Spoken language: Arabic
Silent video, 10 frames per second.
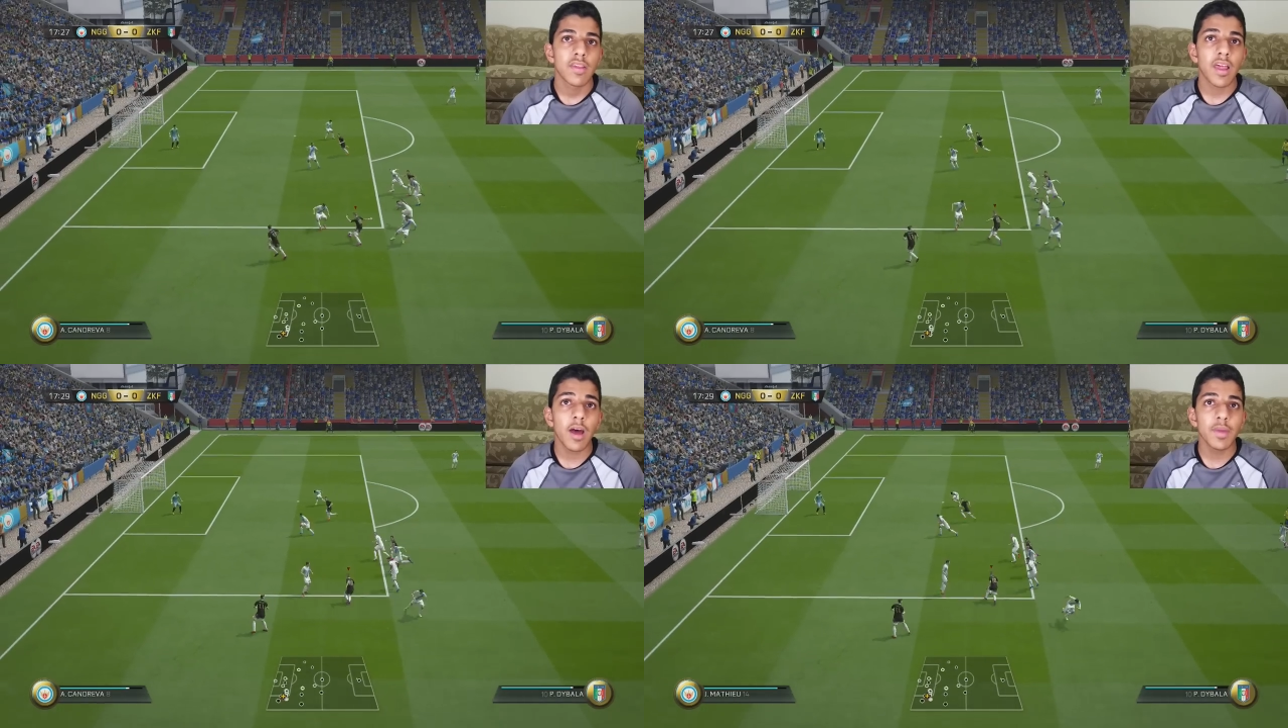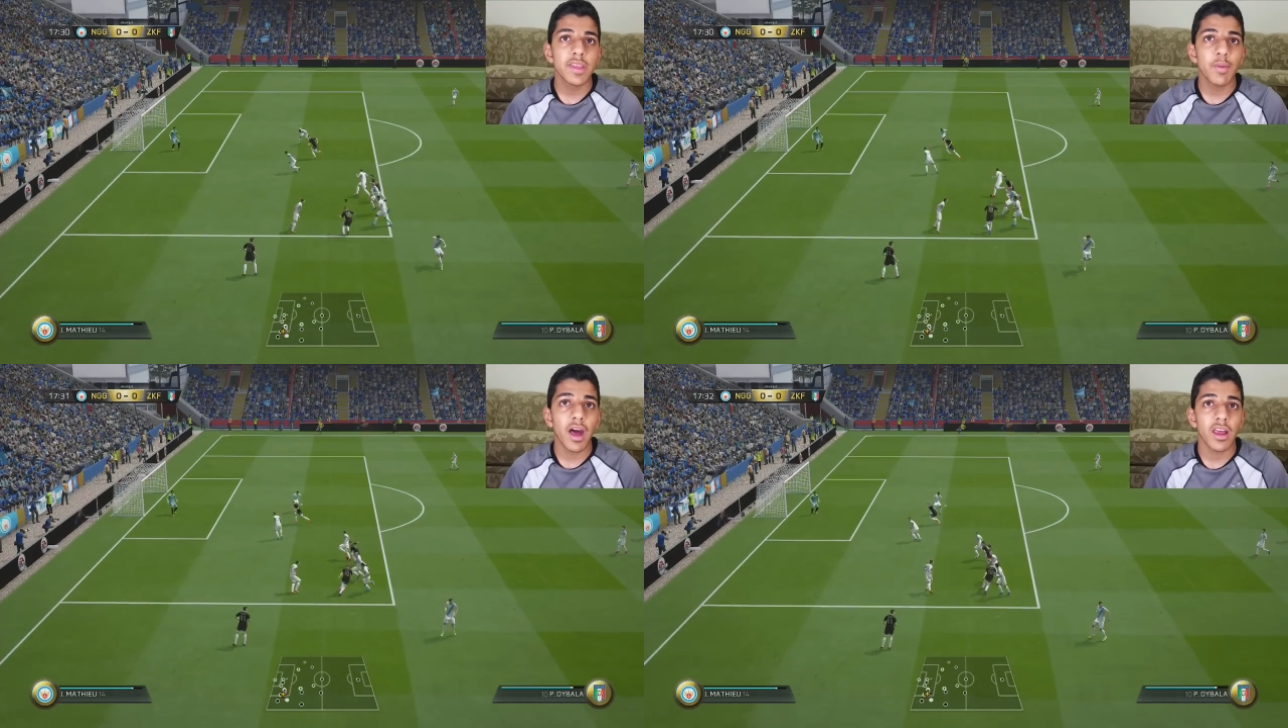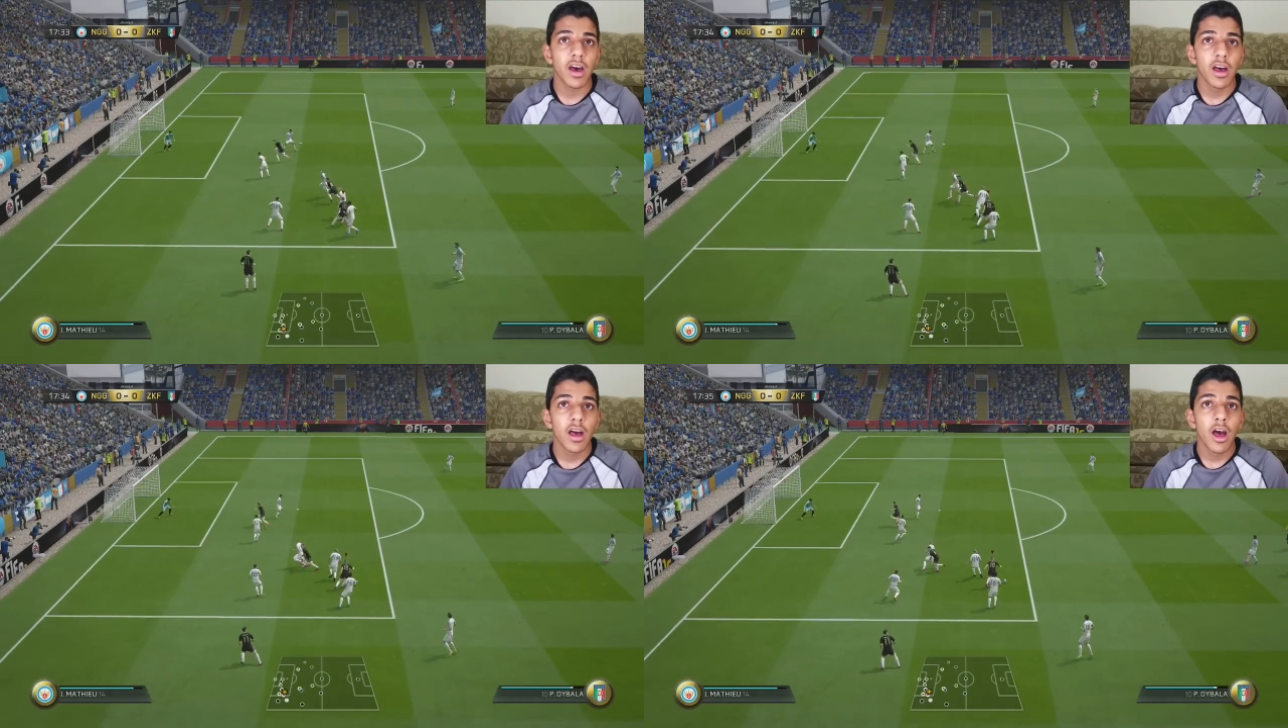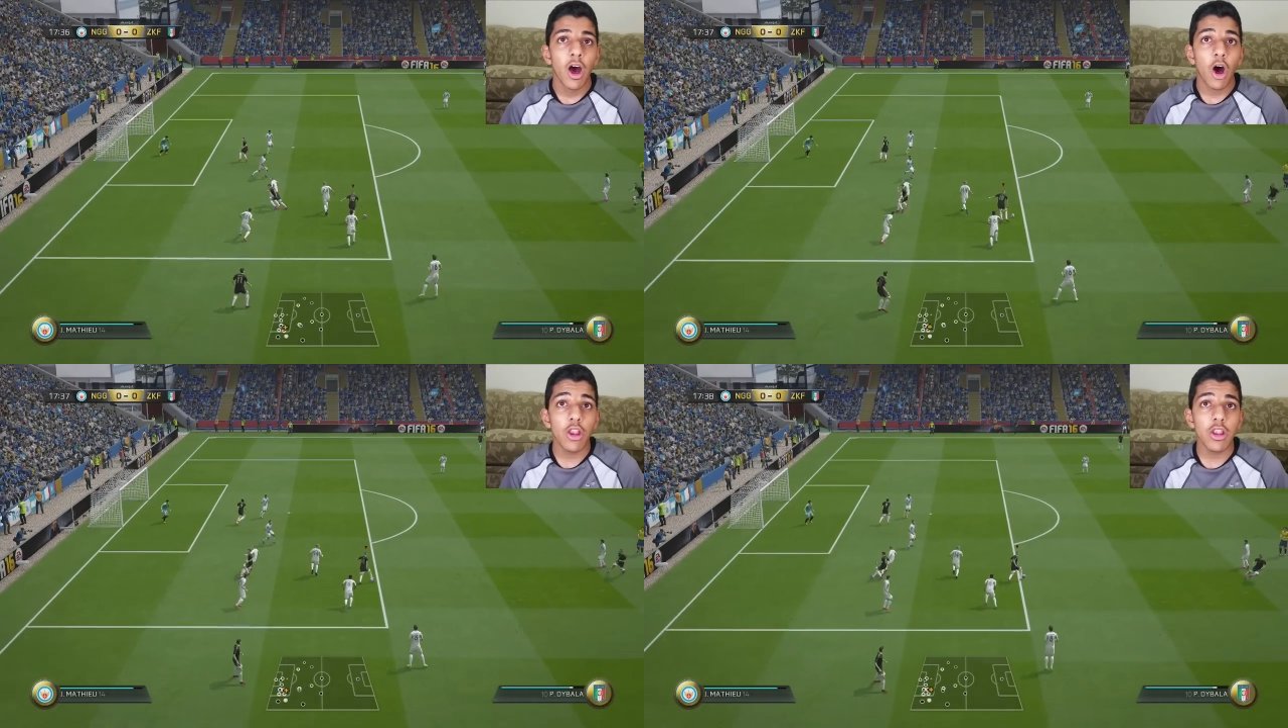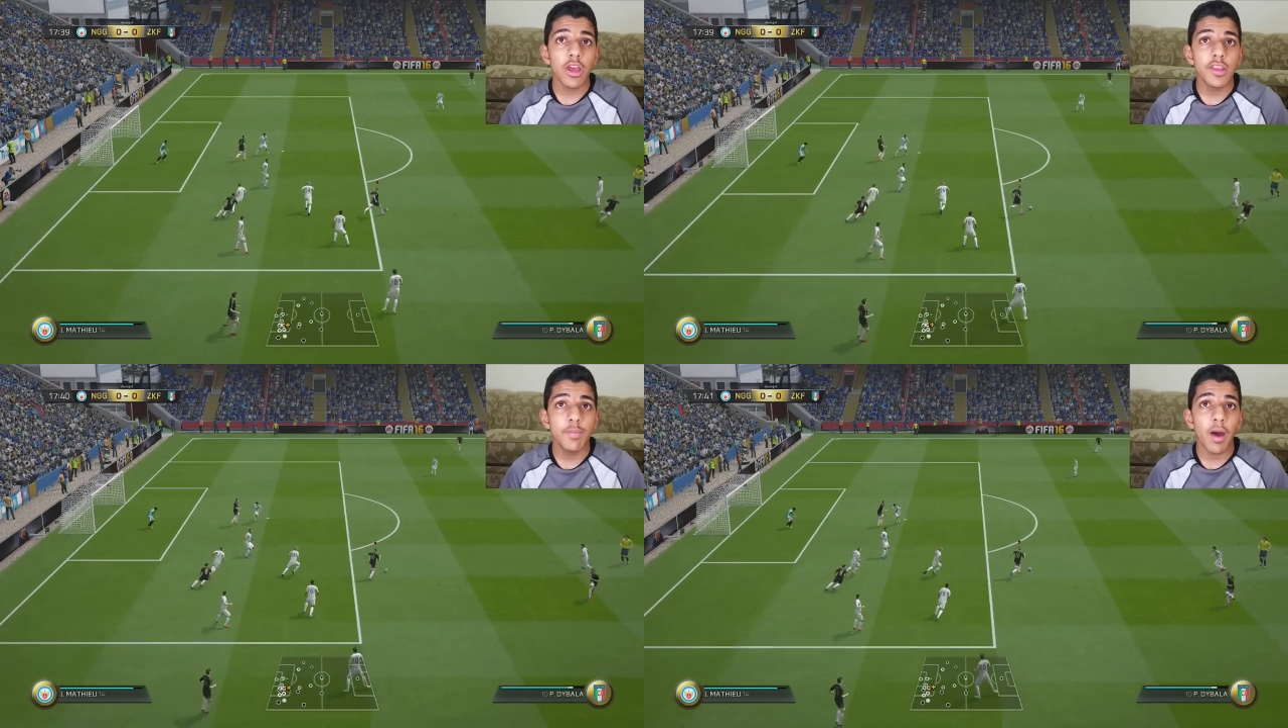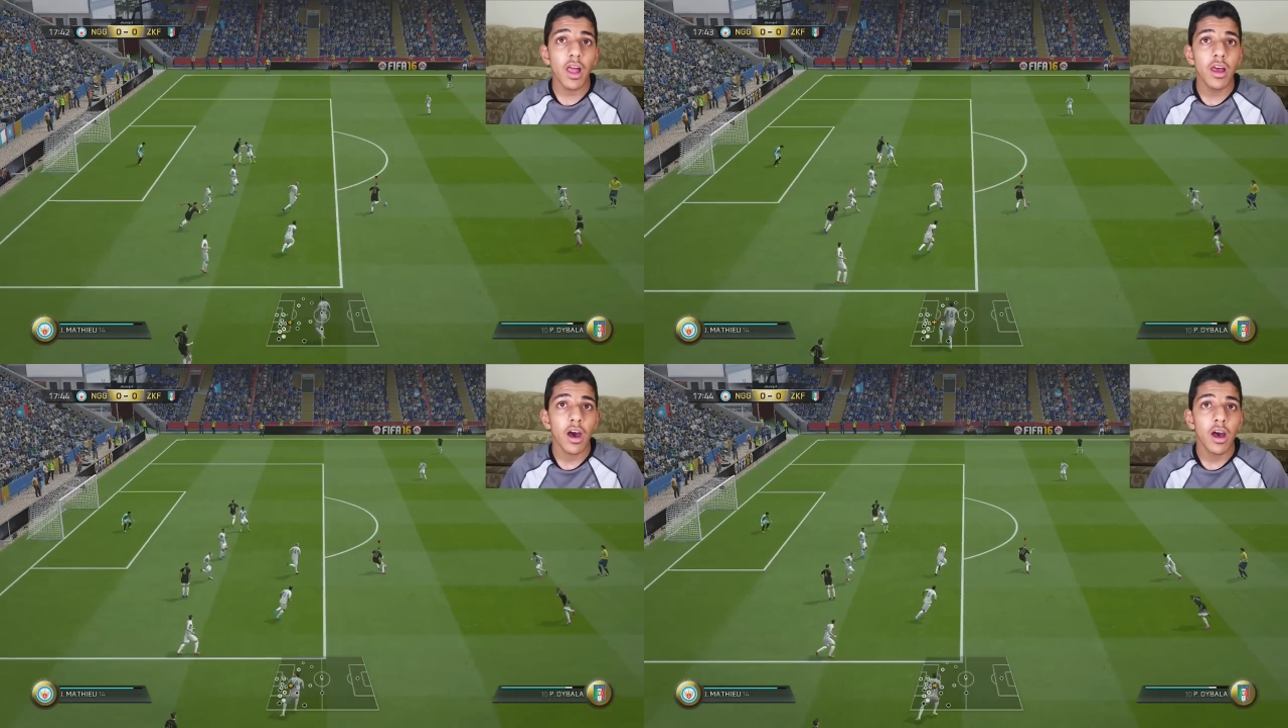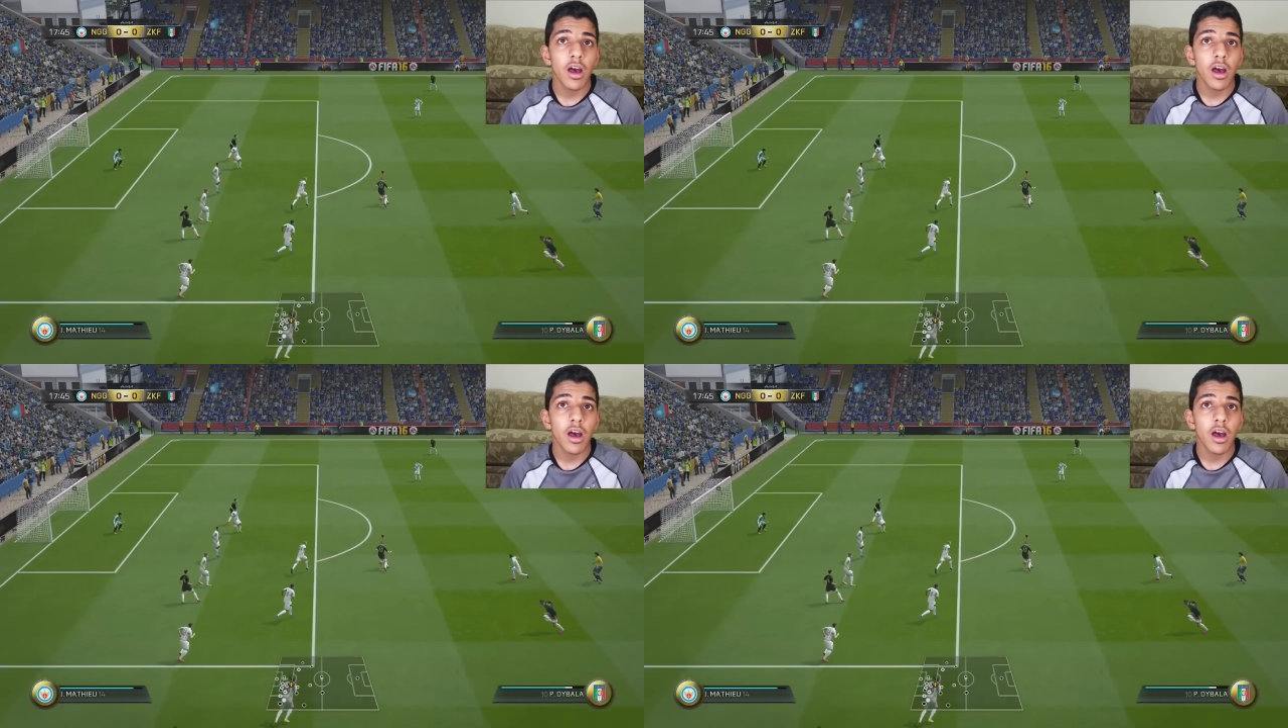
سلام يا ديبالا الله يا ديبالا